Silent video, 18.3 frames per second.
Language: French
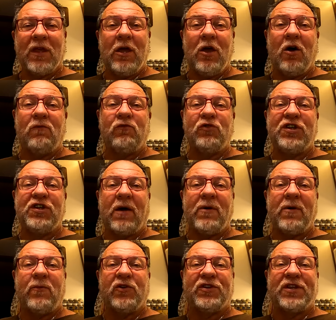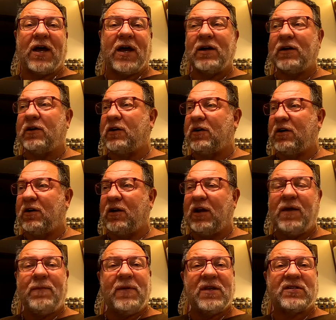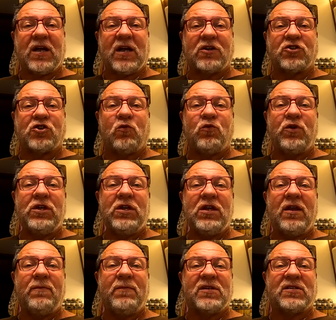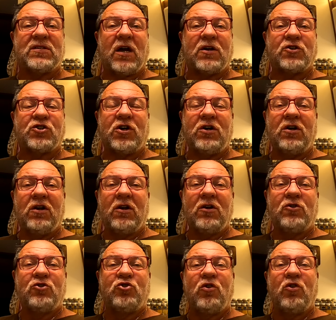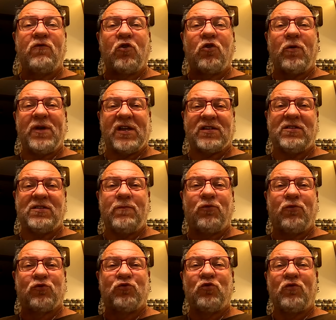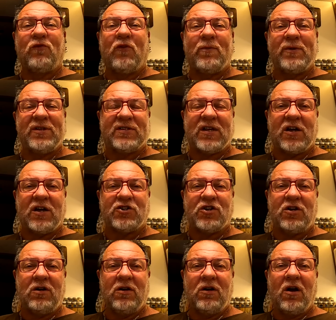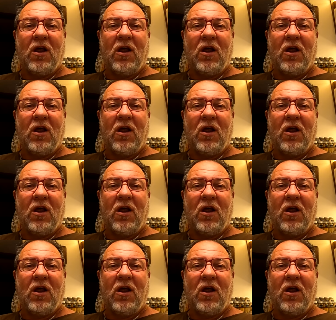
Et on vous dit en même temps euh, les messages, oui, les messages. Je vous remercie pour tous vos messages.